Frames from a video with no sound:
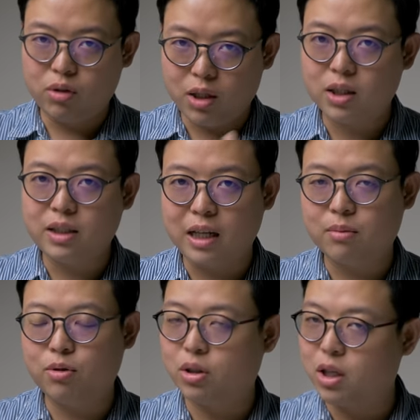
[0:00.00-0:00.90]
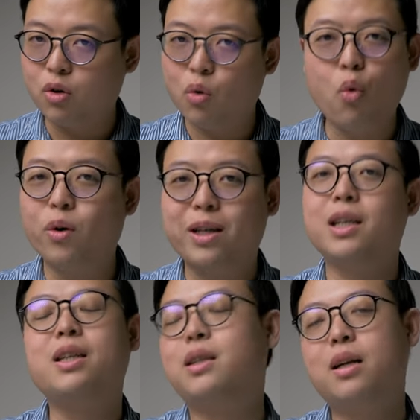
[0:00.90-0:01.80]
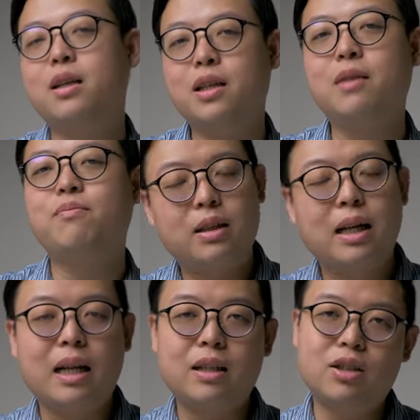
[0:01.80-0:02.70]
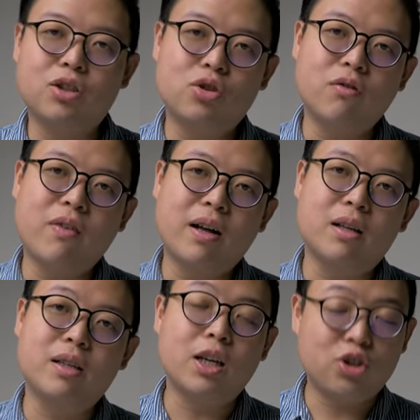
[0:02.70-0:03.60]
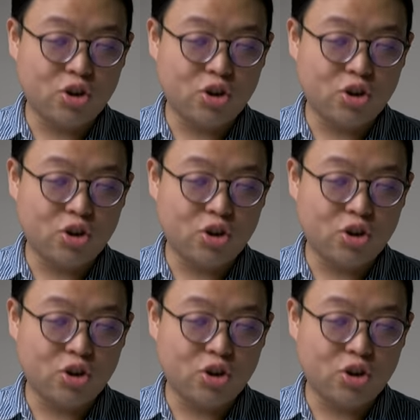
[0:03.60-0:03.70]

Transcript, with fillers: 你喝起来是不是就更过瘾一点了呢？当然，这个冲法呢也